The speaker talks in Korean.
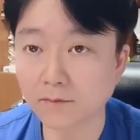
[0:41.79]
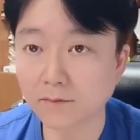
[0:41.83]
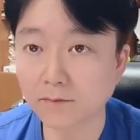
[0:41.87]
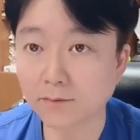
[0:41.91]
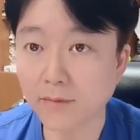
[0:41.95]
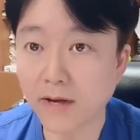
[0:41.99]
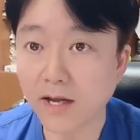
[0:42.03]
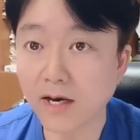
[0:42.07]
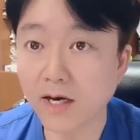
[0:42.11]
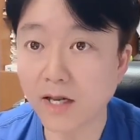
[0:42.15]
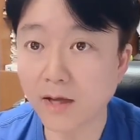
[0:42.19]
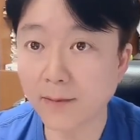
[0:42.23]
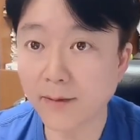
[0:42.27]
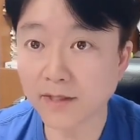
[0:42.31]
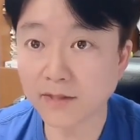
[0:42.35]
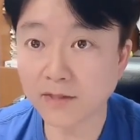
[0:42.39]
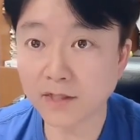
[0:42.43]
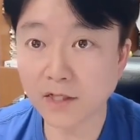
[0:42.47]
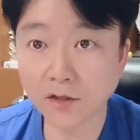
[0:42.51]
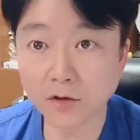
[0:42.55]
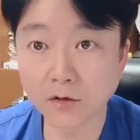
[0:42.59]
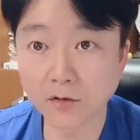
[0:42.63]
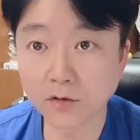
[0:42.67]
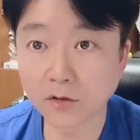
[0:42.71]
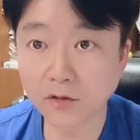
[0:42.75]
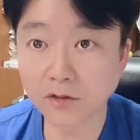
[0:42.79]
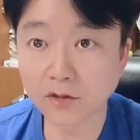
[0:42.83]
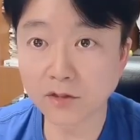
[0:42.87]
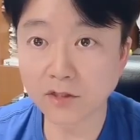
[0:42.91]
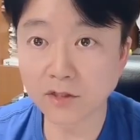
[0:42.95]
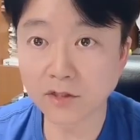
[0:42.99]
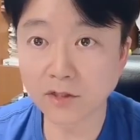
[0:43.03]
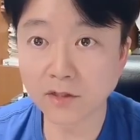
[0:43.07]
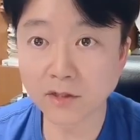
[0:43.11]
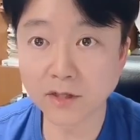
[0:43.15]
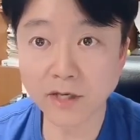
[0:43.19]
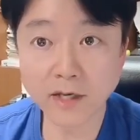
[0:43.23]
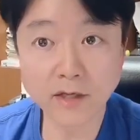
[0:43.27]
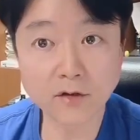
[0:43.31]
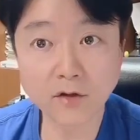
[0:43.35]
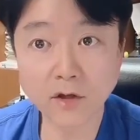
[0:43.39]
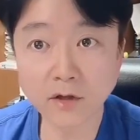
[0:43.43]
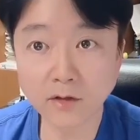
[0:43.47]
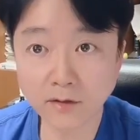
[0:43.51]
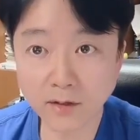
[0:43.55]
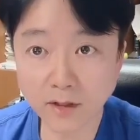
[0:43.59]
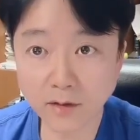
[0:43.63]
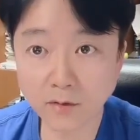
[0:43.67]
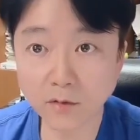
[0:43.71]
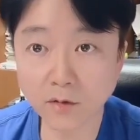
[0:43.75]
빨라봤자 8시에
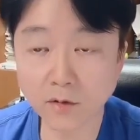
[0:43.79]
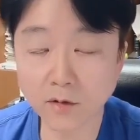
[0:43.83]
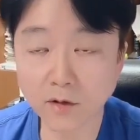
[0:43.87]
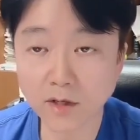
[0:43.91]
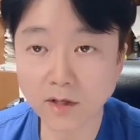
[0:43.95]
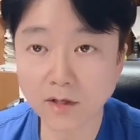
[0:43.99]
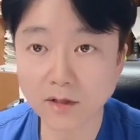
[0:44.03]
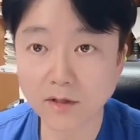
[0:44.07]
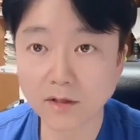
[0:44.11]
퇴근하고